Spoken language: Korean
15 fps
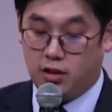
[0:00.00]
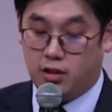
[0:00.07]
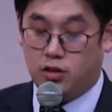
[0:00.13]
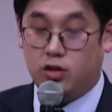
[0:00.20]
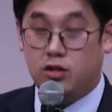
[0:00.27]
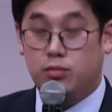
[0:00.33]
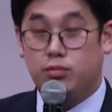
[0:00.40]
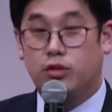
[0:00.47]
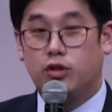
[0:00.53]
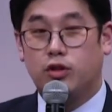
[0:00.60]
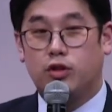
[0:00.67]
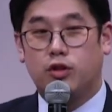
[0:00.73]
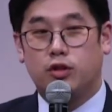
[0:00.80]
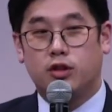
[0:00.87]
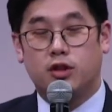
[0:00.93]
그것이
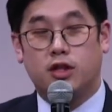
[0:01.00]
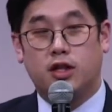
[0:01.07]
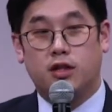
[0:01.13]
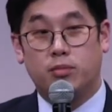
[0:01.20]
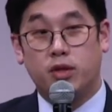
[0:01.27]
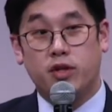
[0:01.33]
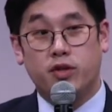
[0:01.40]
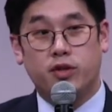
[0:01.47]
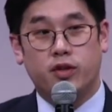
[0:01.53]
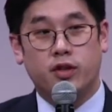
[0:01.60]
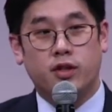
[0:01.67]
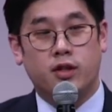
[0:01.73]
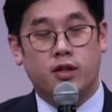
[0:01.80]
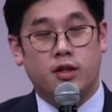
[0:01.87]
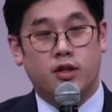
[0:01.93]
무엇이냐 하면
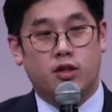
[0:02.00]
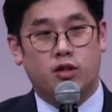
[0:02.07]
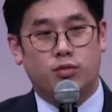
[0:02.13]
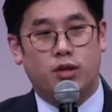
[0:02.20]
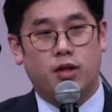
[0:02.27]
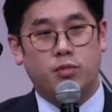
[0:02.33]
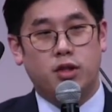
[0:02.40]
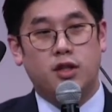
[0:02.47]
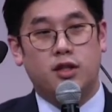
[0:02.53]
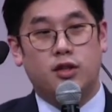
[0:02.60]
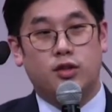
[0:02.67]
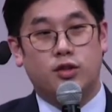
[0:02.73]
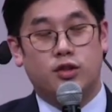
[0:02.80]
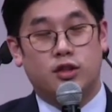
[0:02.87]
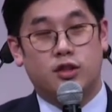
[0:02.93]
여러분 함께
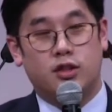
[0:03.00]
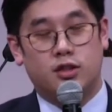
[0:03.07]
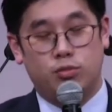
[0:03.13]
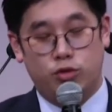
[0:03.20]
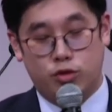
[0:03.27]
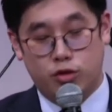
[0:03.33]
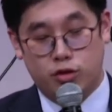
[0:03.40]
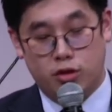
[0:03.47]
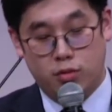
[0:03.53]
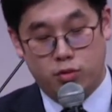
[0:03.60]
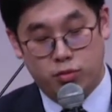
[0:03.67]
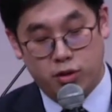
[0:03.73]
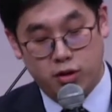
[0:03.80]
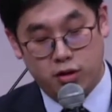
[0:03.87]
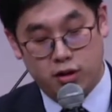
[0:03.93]
읽었듯이 16절에
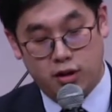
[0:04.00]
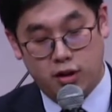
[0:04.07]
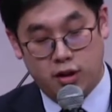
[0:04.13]
보면